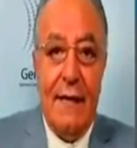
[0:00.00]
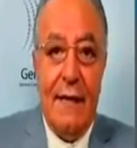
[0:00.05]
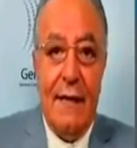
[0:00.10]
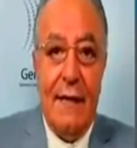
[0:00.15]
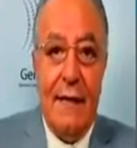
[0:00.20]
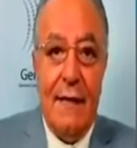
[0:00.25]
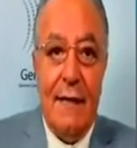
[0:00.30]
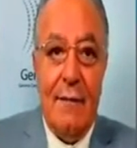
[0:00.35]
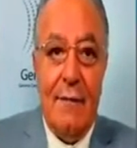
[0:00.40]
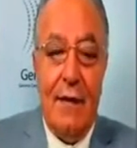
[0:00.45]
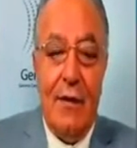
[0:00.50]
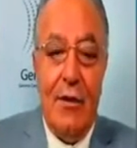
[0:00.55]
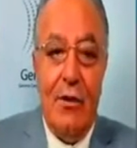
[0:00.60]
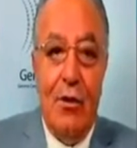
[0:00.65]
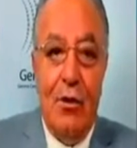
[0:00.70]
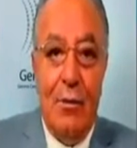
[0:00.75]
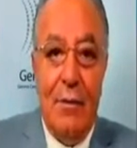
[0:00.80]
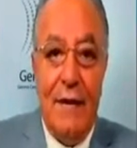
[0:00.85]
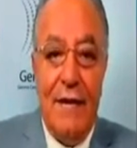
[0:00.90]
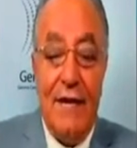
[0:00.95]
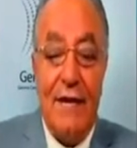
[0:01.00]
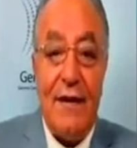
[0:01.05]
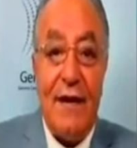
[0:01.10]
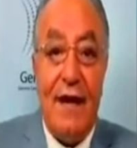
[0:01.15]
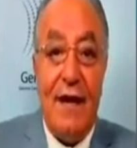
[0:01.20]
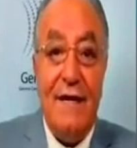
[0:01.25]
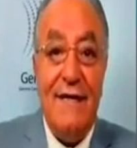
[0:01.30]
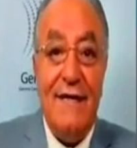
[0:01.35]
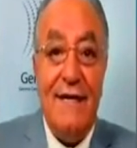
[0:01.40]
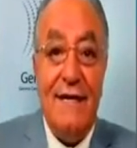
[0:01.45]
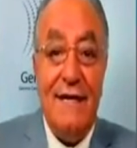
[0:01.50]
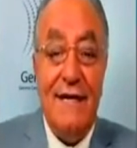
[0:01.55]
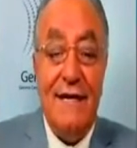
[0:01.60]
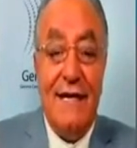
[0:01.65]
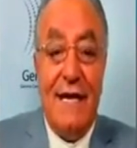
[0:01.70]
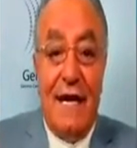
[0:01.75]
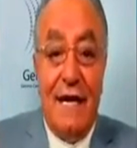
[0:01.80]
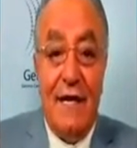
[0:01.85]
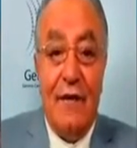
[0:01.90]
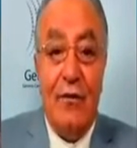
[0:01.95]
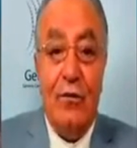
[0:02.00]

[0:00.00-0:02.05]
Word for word: آه، من هم غير قادرين على